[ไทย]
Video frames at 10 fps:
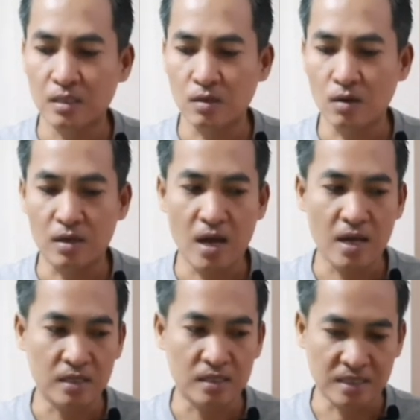ก็ได้
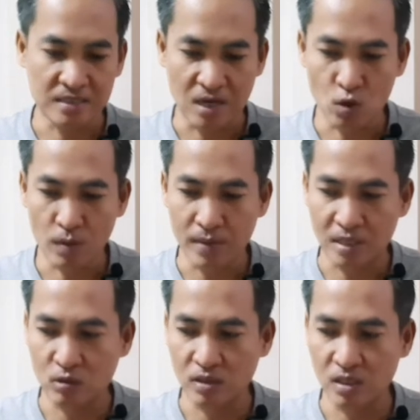จัดสรรงบประ
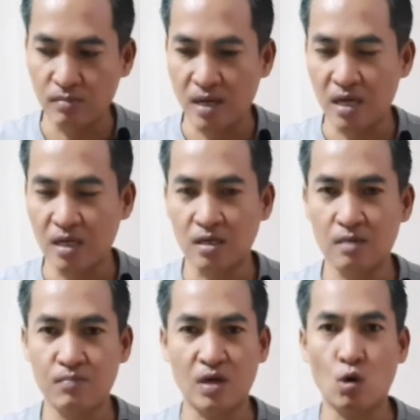มาณส่วนหนึ่งมา
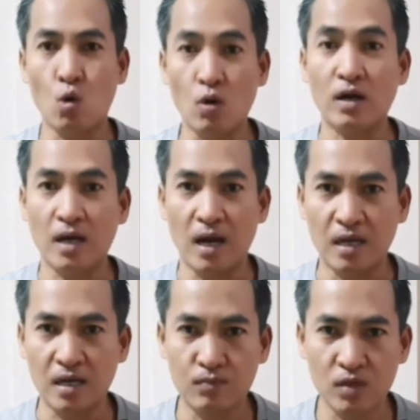เป็นโครงการ
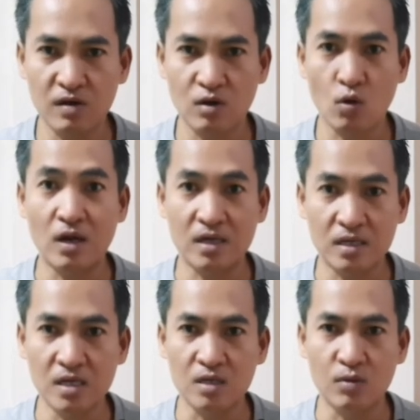นะครับ เมื่อคนละ
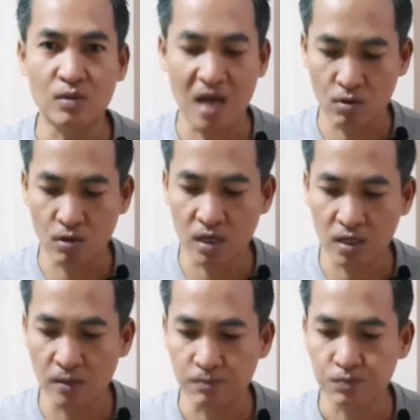ครึ่งหรือจ่ายคนละ
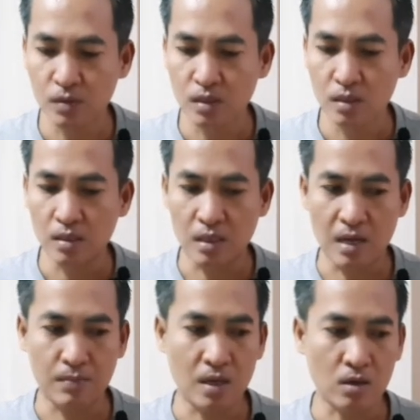ครึ่งนะ
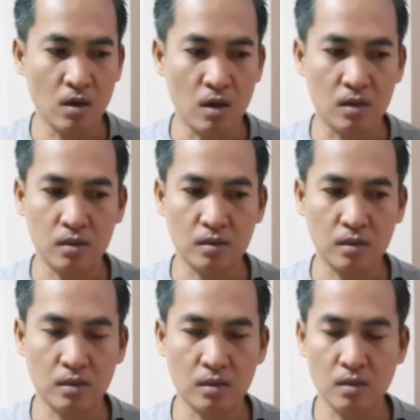ครับเราก็
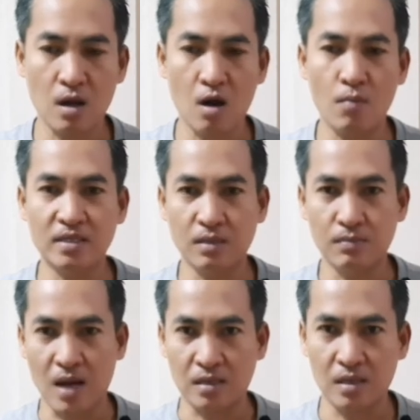เข้าไปส
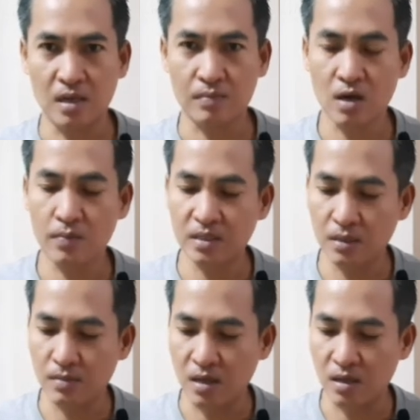มัครนะครับเข้าไป
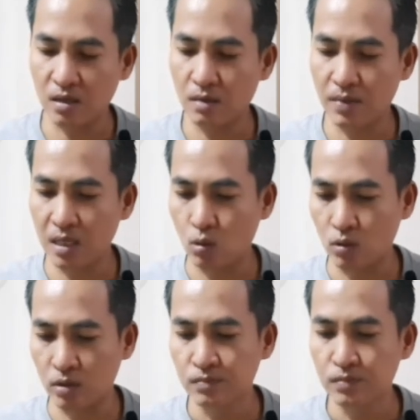สมัครแล้วก็ไปโหล
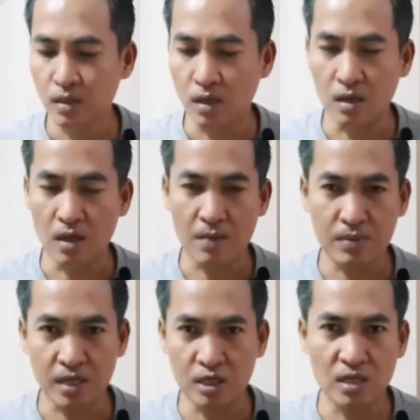ดแอป
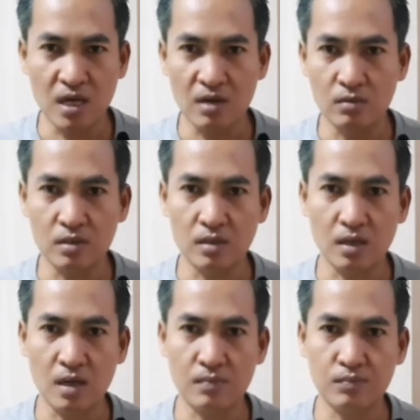พลิเคชัน
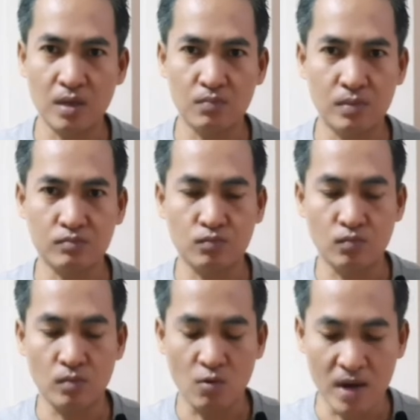นะครับ
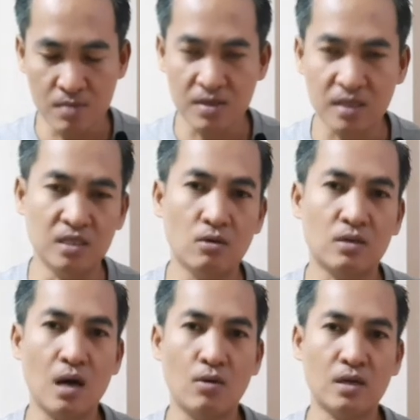เอาไว้ในมือถือข
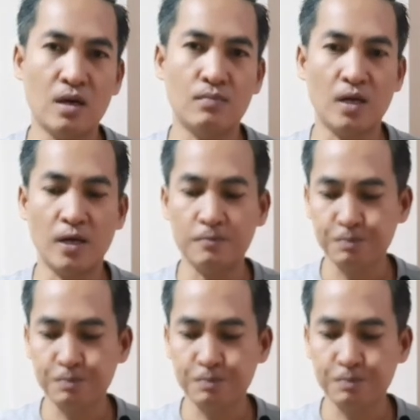องเรานะครับนะ